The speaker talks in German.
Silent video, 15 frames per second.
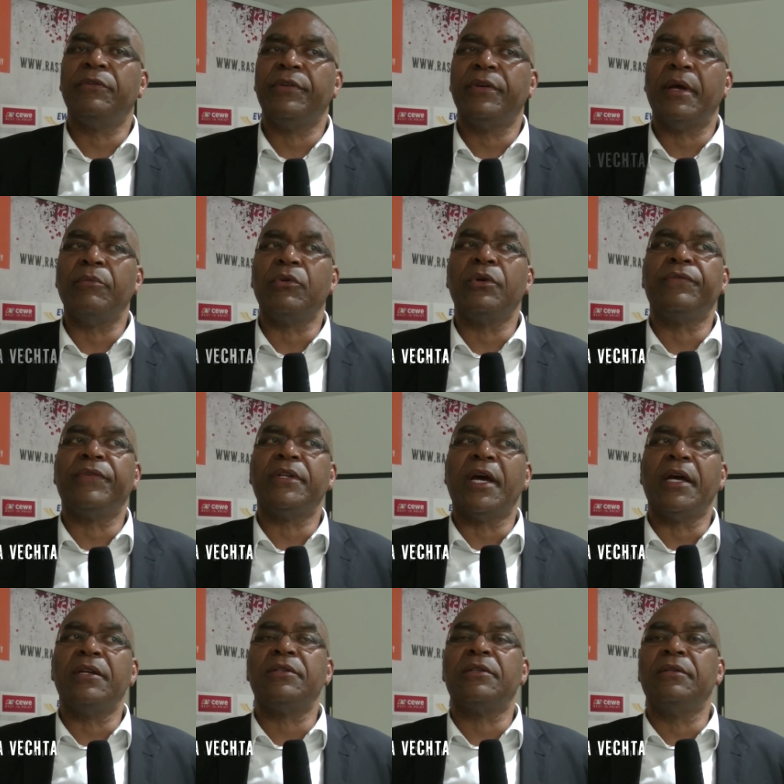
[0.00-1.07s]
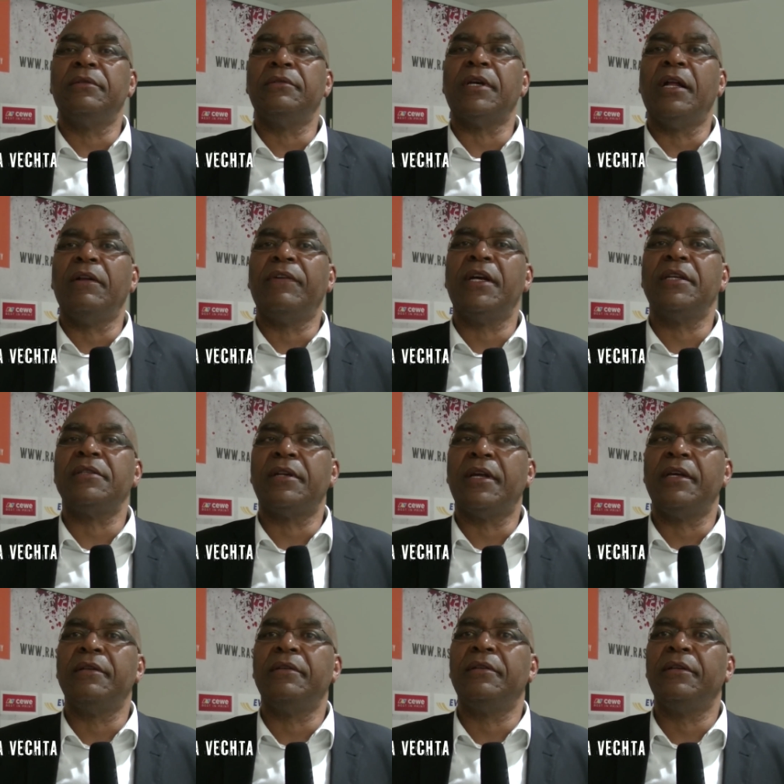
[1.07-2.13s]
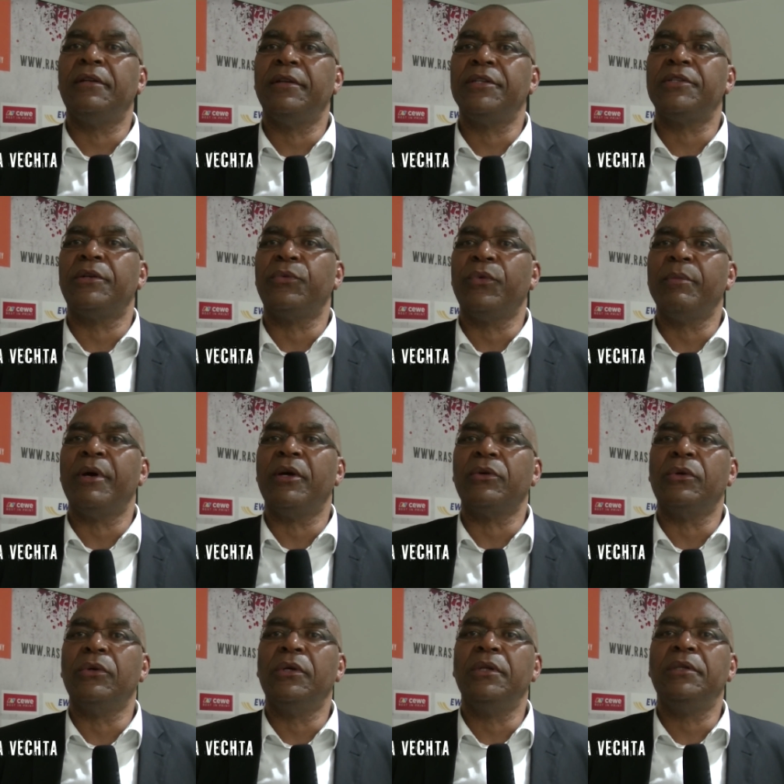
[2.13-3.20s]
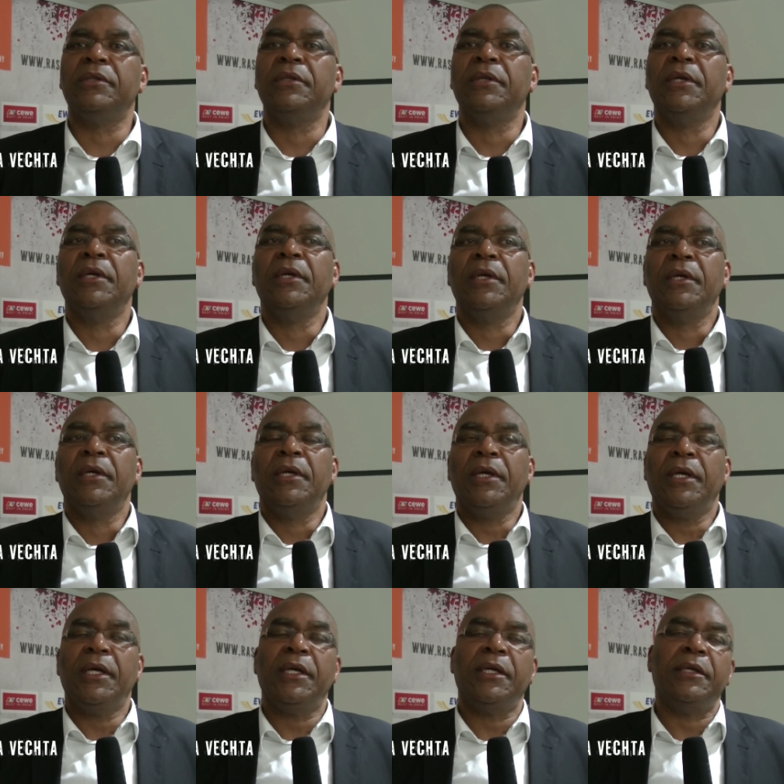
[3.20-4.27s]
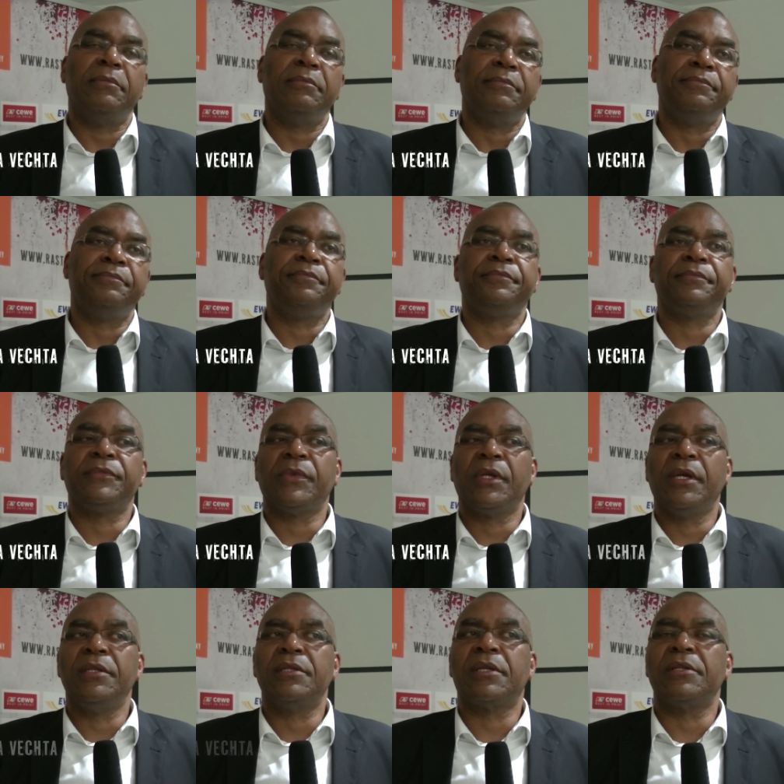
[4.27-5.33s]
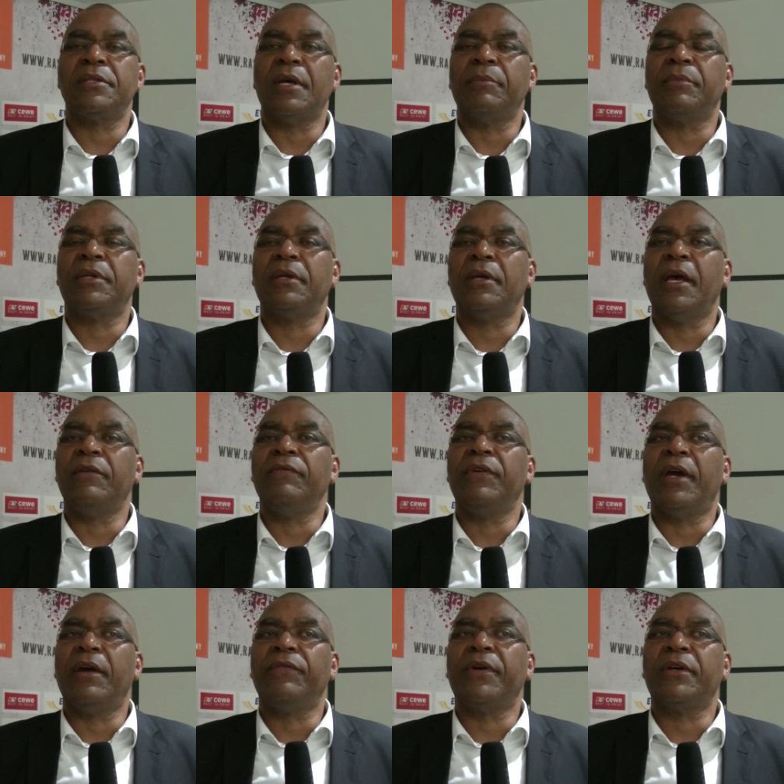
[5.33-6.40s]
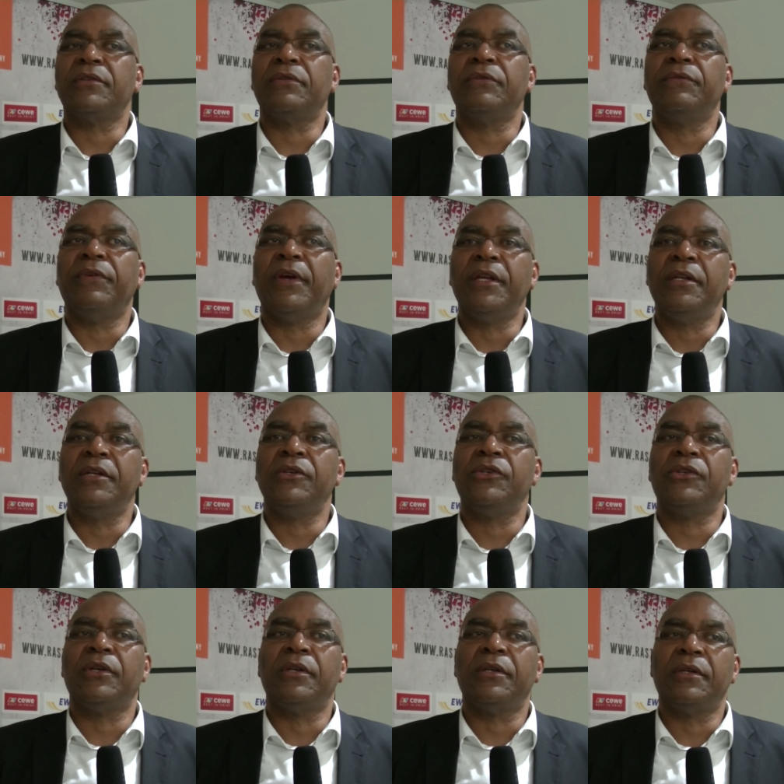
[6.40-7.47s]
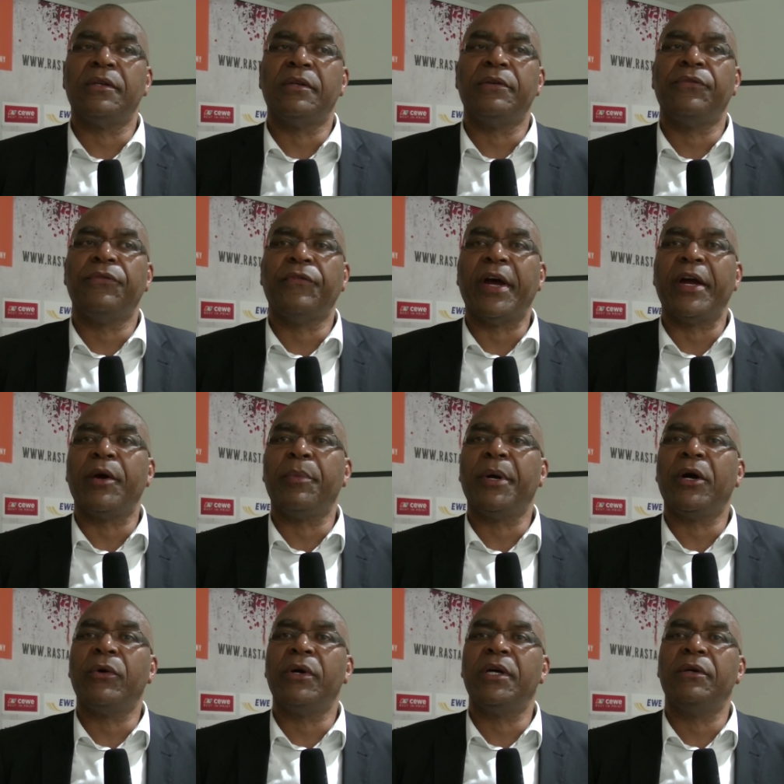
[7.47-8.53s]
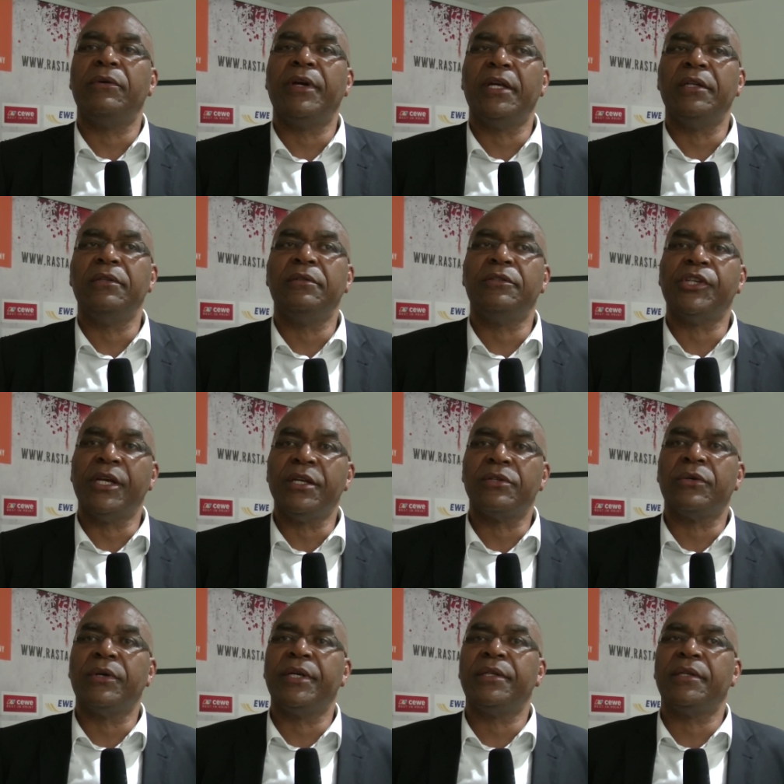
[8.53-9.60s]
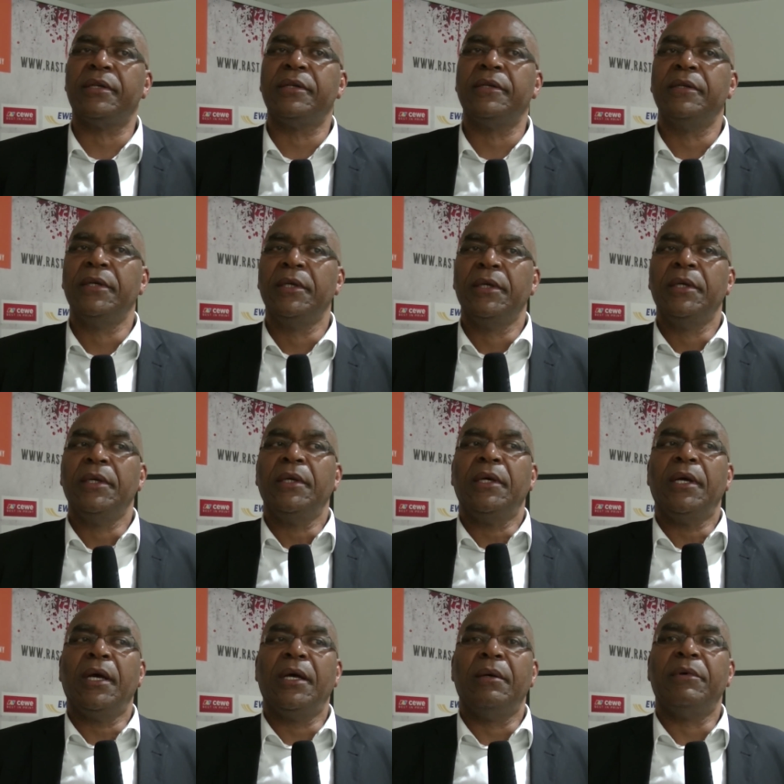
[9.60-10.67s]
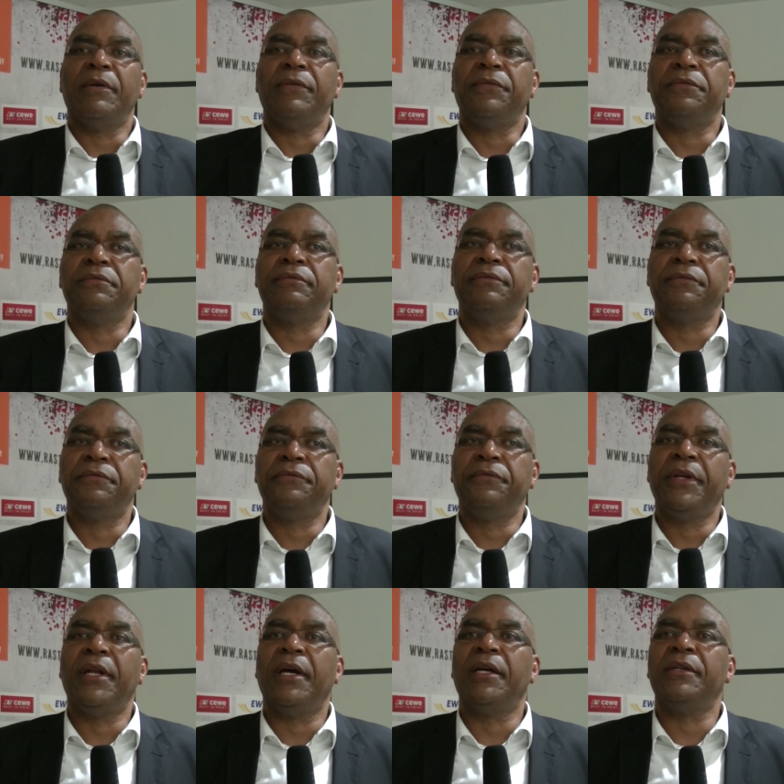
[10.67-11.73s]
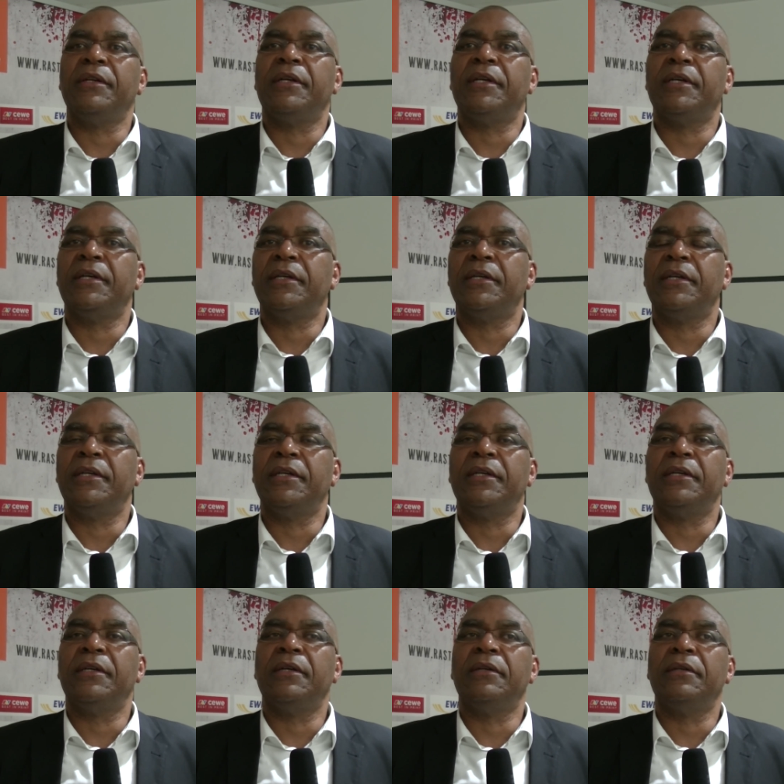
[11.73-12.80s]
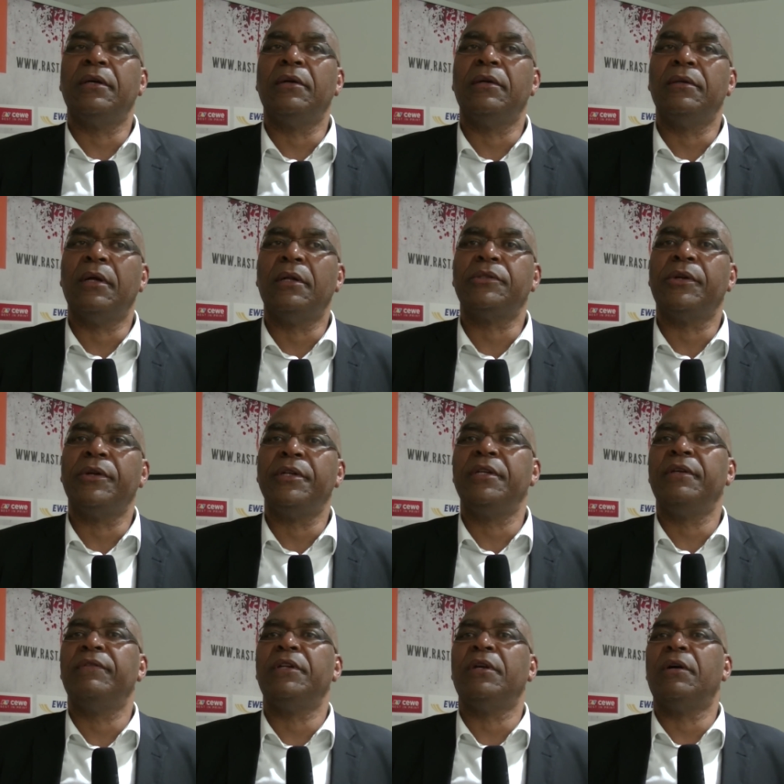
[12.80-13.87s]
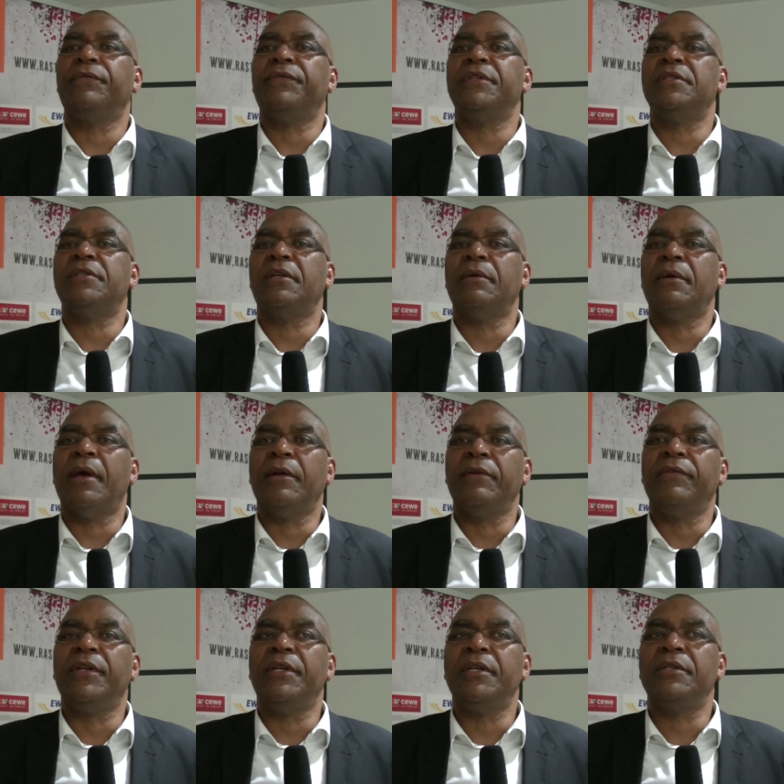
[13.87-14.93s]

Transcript: aber wir haben gut verteidigt und teilweise dann nicht den Rebound geholt. Ähm, insgesamt hatten wir einfach zu wenig äh, Firepower. Wir hatten Chase heute, aber viele andere äh, Alternativen in der Offense hatten wir